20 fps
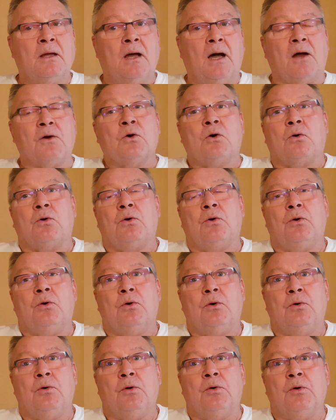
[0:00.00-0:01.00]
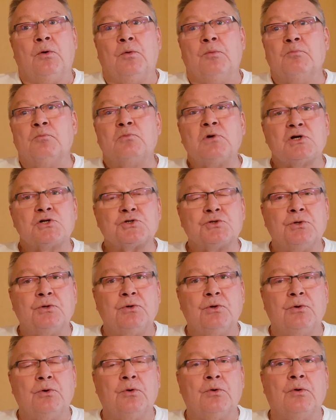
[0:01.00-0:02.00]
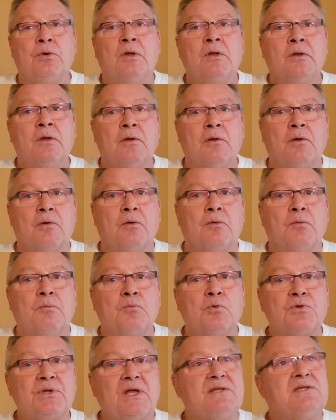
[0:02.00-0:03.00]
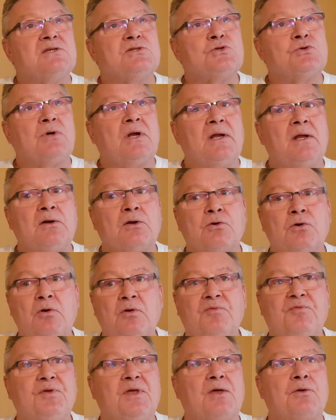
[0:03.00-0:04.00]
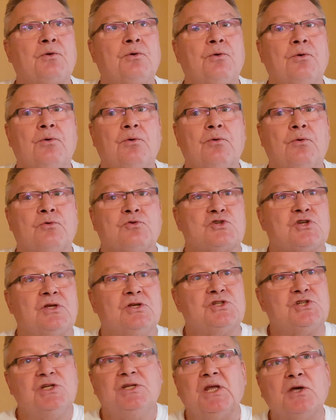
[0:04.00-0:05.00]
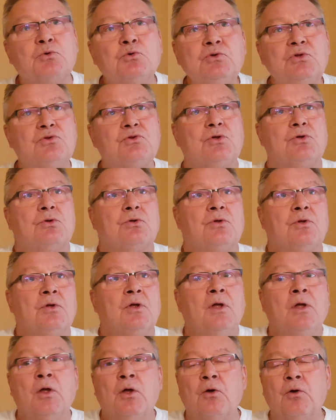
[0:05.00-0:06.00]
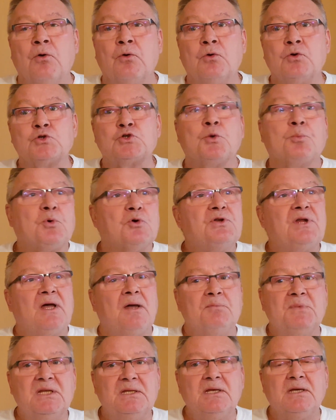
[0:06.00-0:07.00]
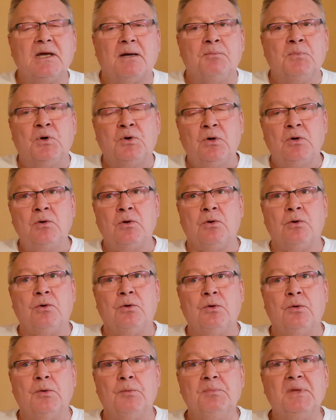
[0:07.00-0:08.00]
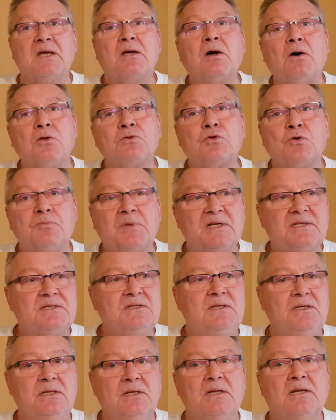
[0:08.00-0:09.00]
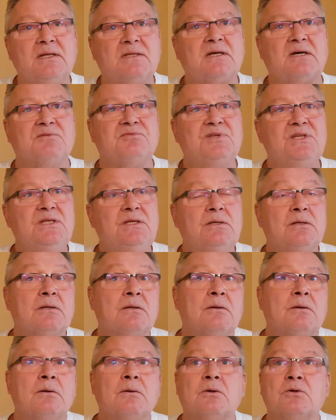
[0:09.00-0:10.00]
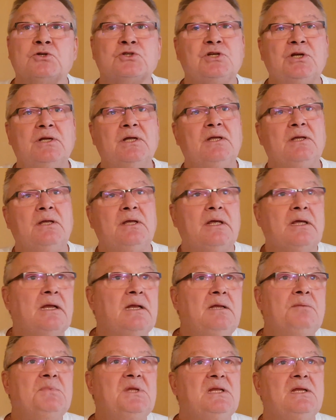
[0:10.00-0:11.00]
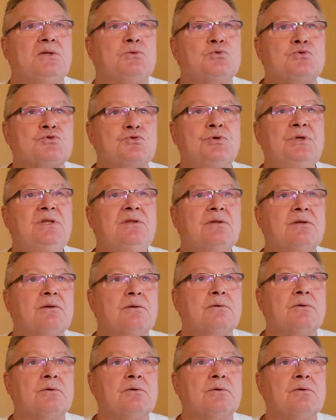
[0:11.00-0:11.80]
Alors moi je mon addiction à l'alcool fait que j'ai des gouttes. Ah euh, je prenais un médicament, euh, mais quand on m'a dit il est à vie, mhm. je l'ai éliminé tout de suite.